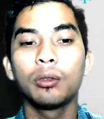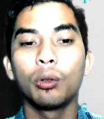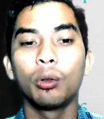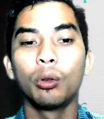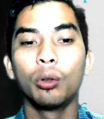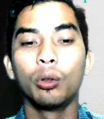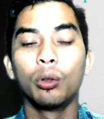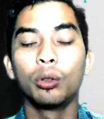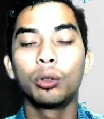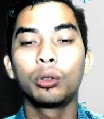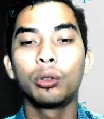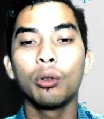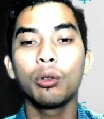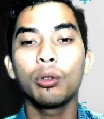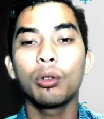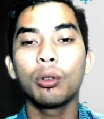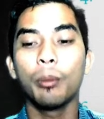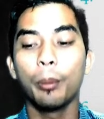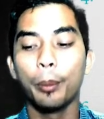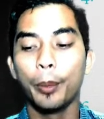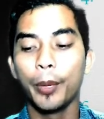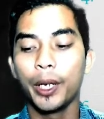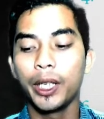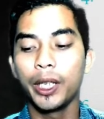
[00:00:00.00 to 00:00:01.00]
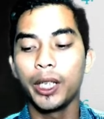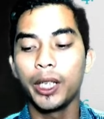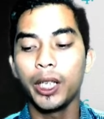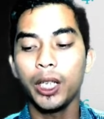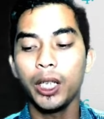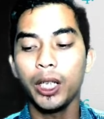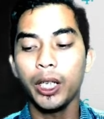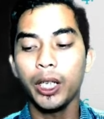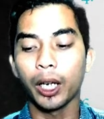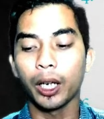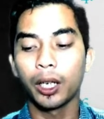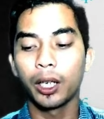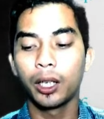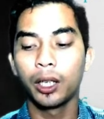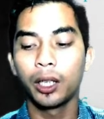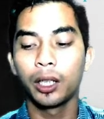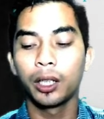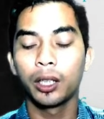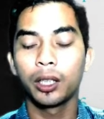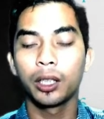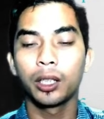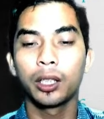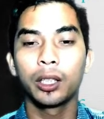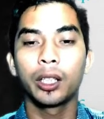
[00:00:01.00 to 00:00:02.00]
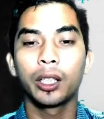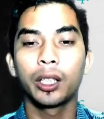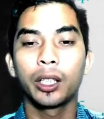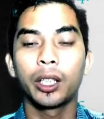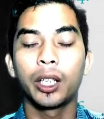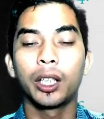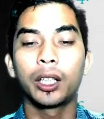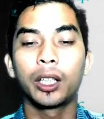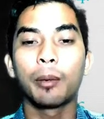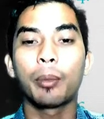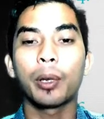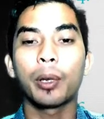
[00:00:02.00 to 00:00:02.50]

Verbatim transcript: untuk menyindir kita